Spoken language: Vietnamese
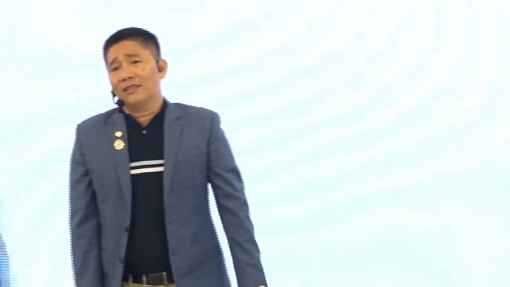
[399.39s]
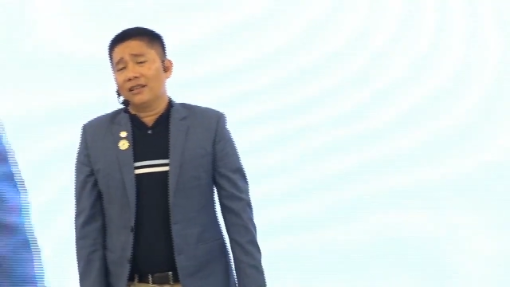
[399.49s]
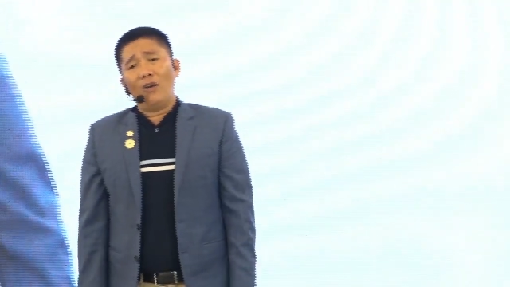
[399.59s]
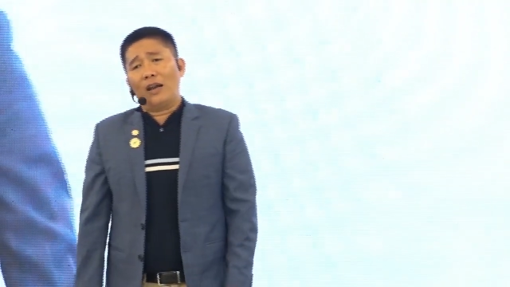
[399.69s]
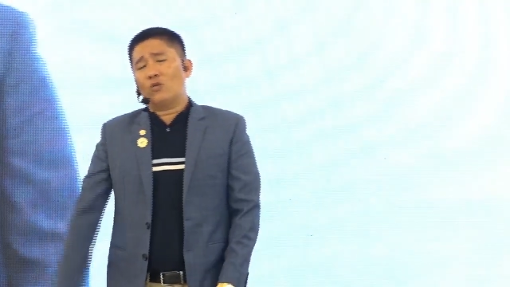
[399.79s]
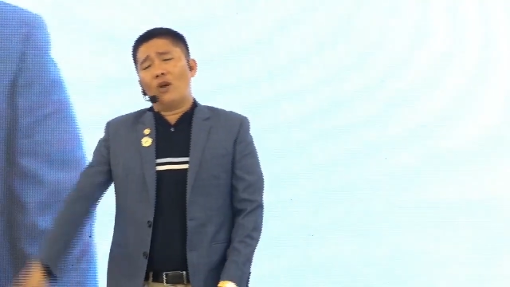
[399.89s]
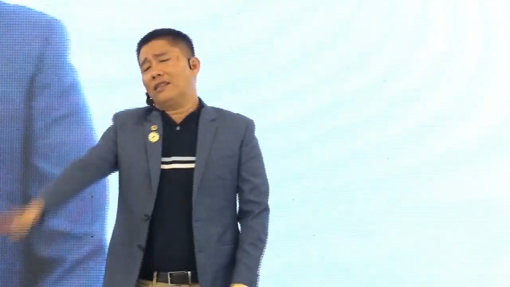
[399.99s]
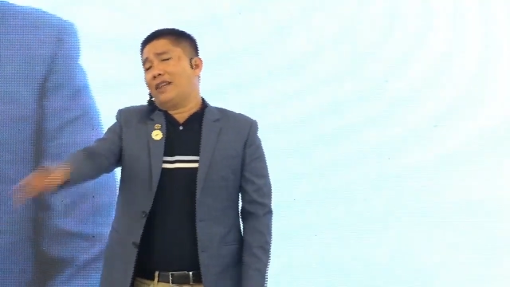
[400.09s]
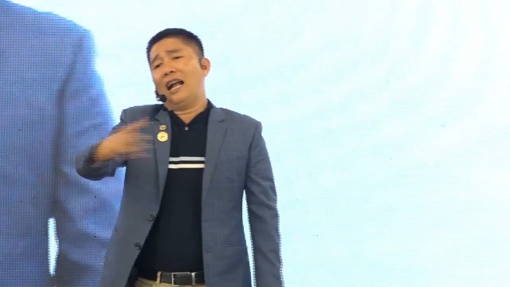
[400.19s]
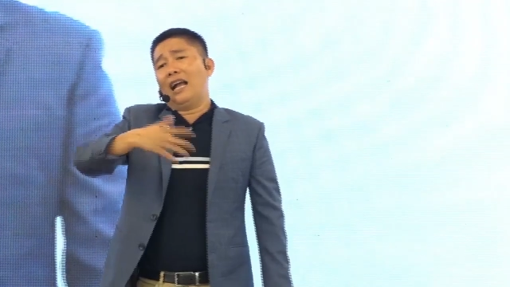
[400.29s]
cứ lanh quanh
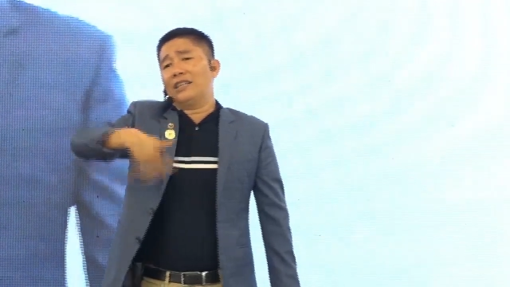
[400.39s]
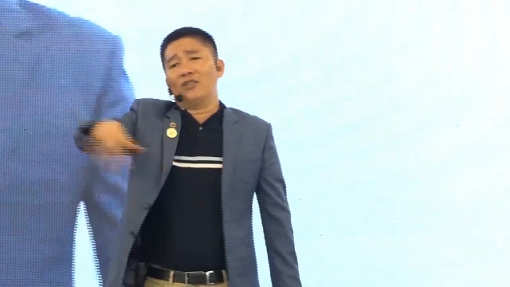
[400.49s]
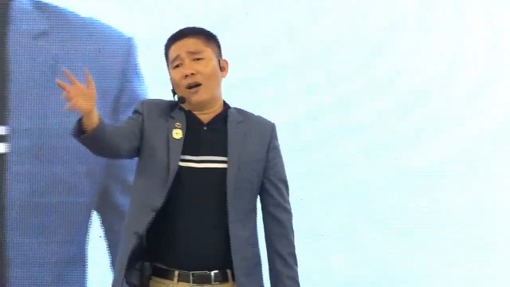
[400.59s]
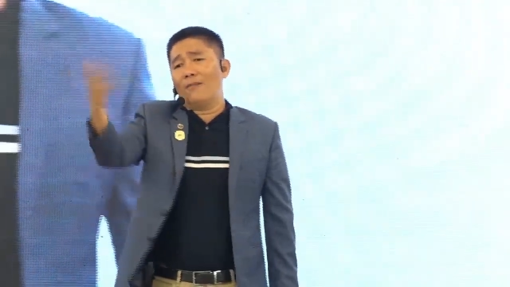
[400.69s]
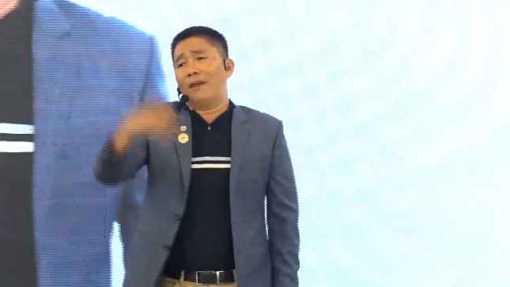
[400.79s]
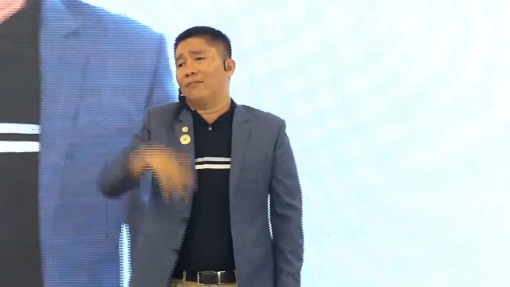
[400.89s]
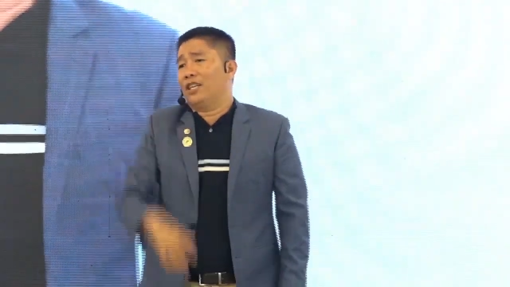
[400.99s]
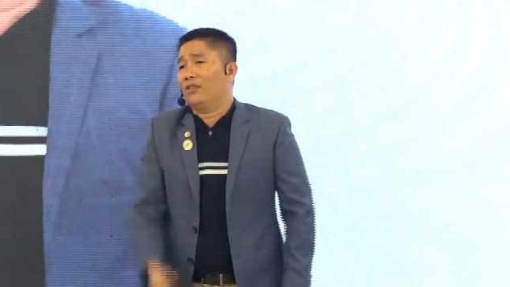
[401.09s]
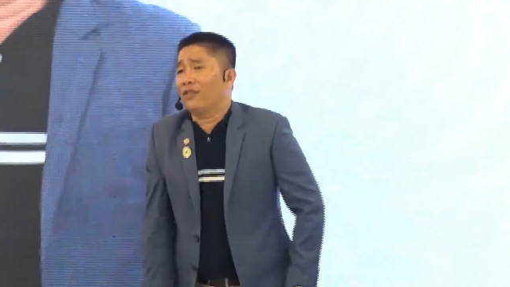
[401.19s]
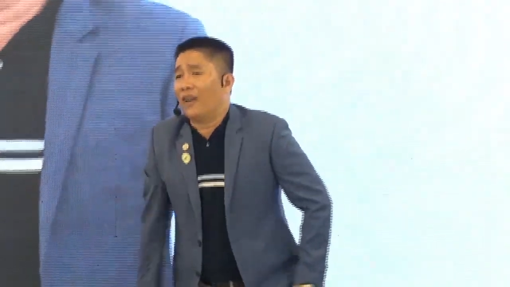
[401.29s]
tháng hai chục không
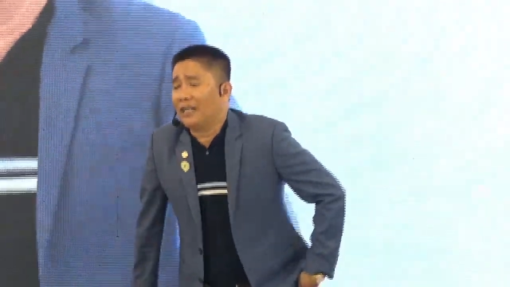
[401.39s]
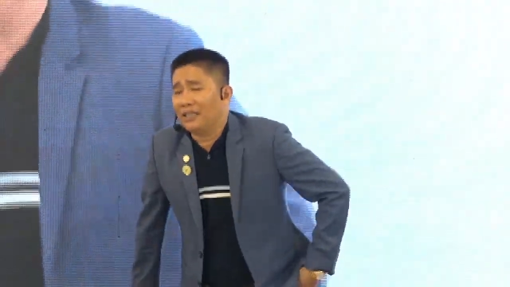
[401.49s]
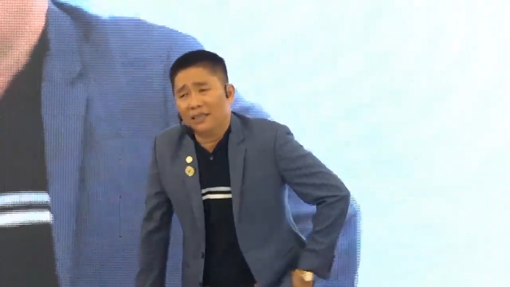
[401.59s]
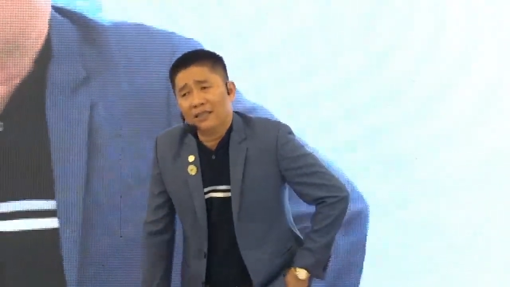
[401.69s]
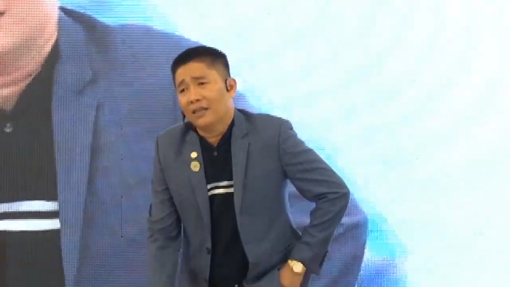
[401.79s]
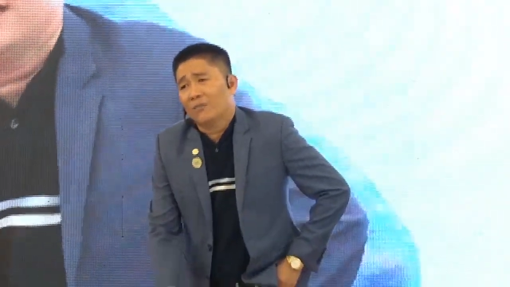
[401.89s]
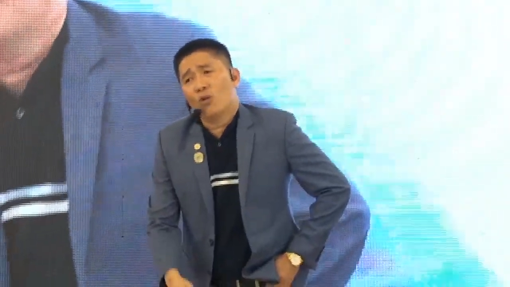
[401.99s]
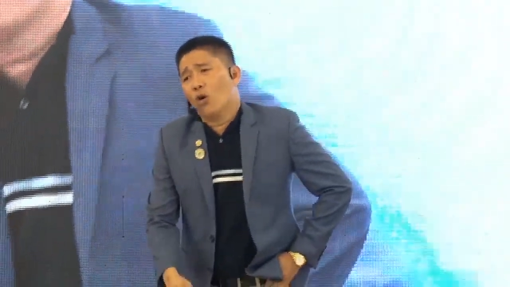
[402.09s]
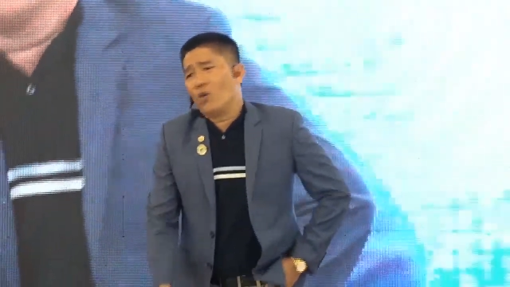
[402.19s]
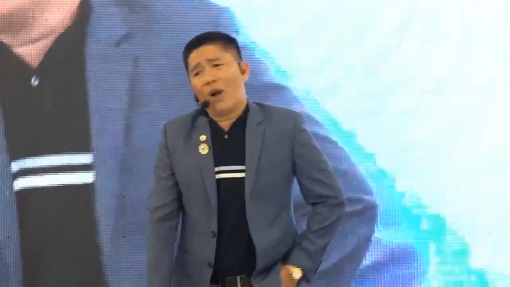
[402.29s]
triệu như vậy
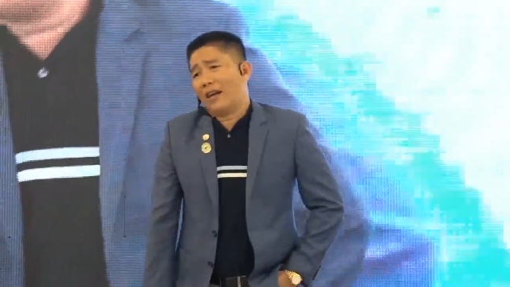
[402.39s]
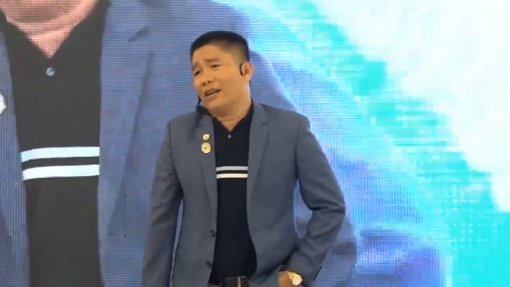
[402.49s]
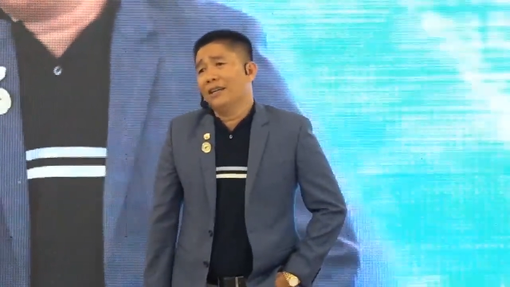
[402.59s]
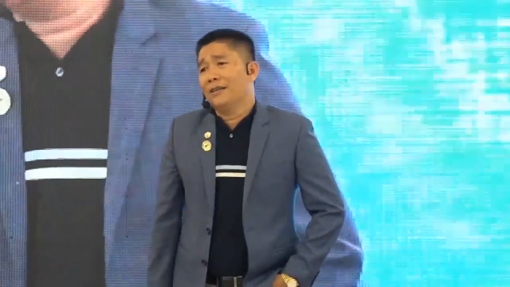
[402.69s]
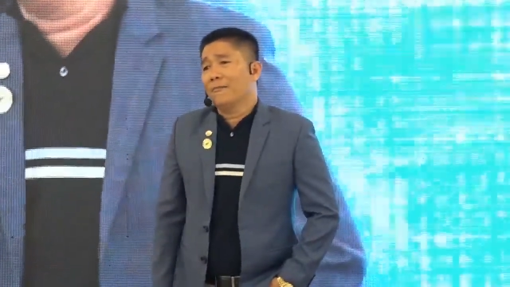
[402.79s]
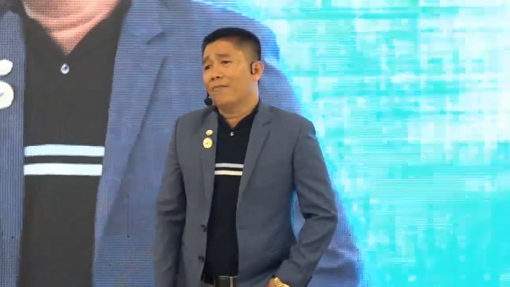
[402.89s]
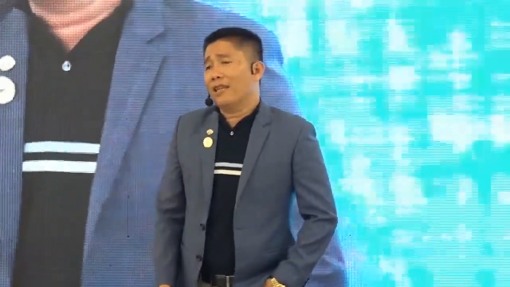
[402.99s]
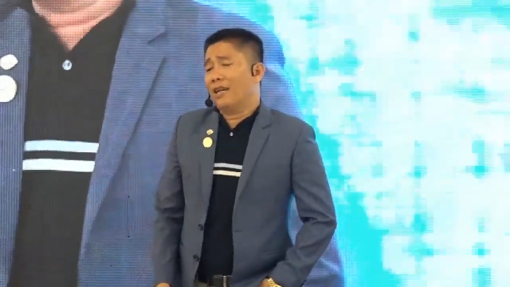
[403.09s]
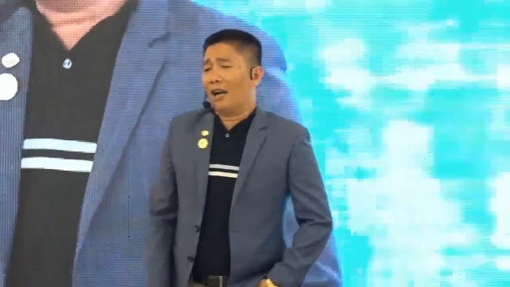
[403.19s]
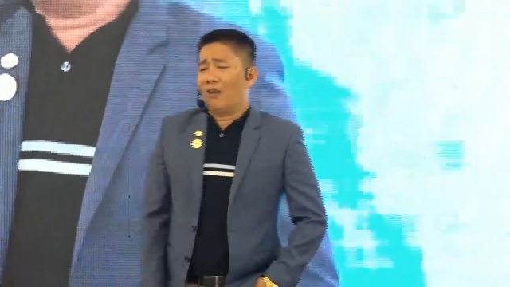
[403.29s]
đuối quá rồi bây
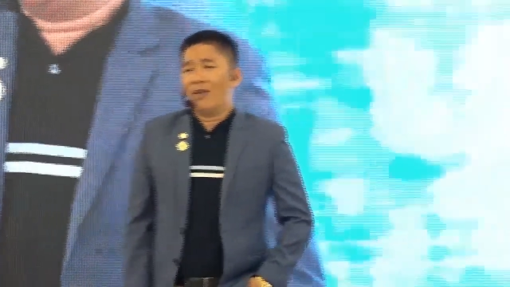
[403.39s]
giờ không biết